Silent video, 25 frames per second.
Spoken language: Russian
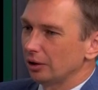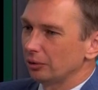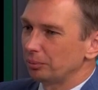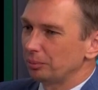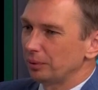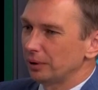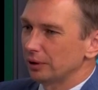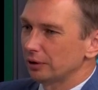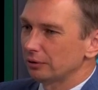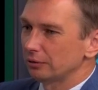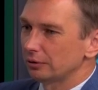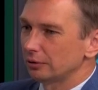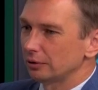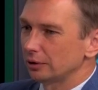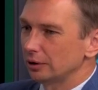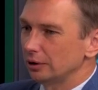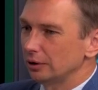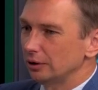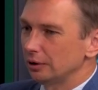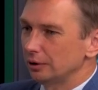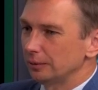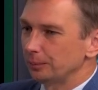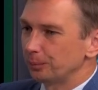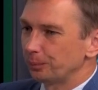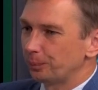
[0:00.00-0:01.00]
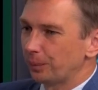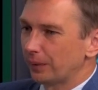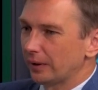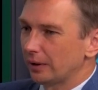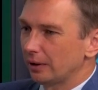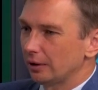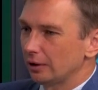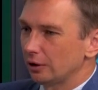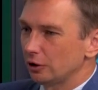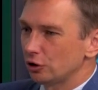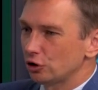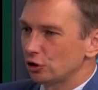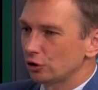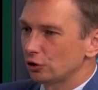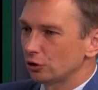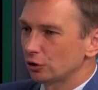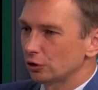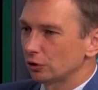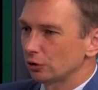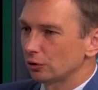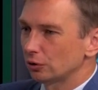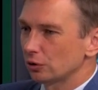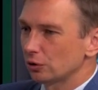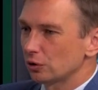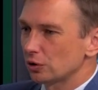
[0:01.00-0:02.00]
первого, и э, речь
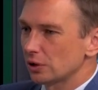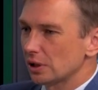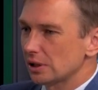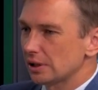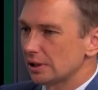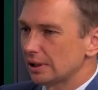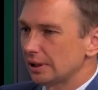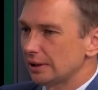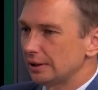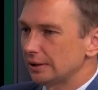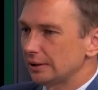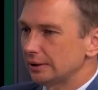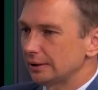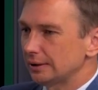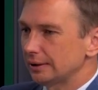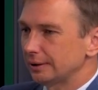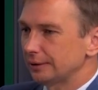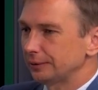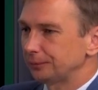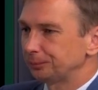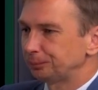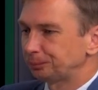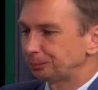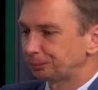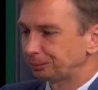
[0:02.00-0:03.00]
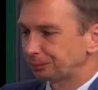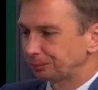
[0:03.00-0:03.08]
идет о создании на